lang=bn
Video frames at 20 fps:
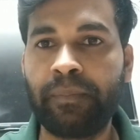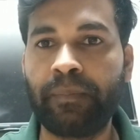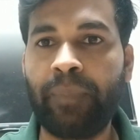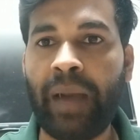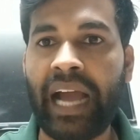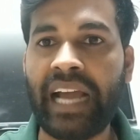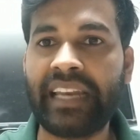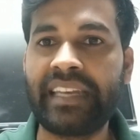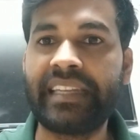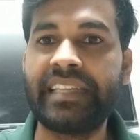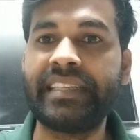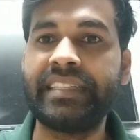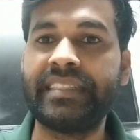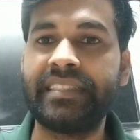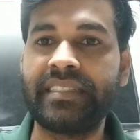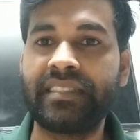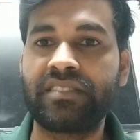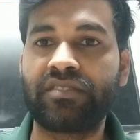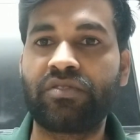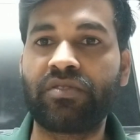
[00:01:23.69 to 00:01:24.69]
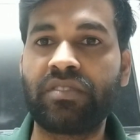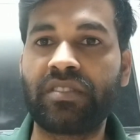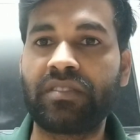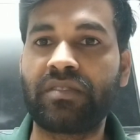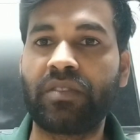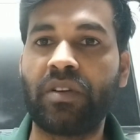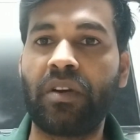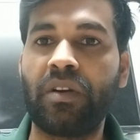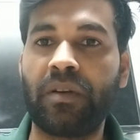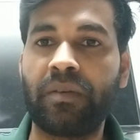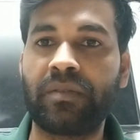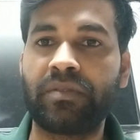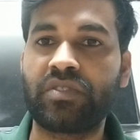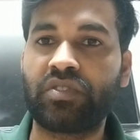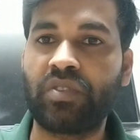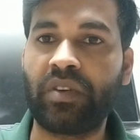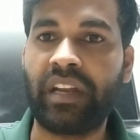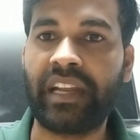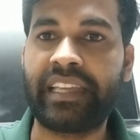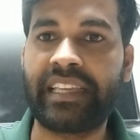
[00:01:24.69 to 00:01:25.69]
পাগলি তুই তো
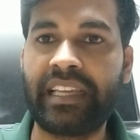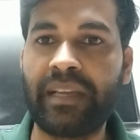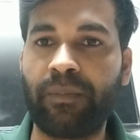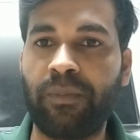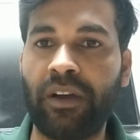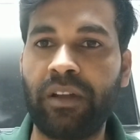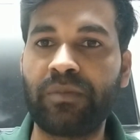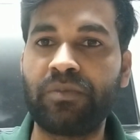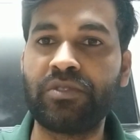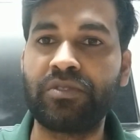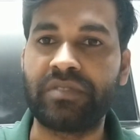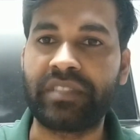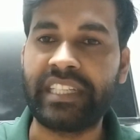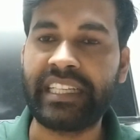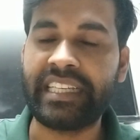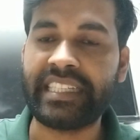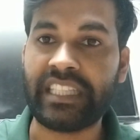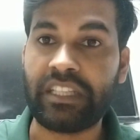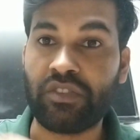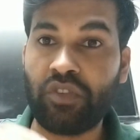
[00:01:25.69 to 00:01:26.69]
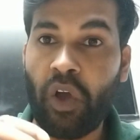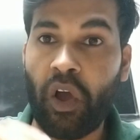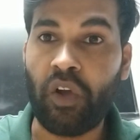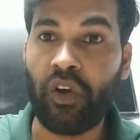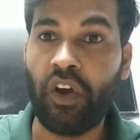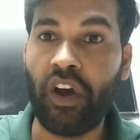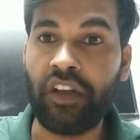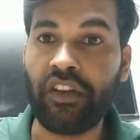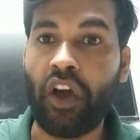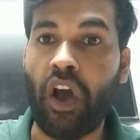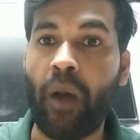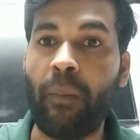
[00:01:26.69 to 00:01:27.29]
তোরা কি বলমু ঠিক আছে তখন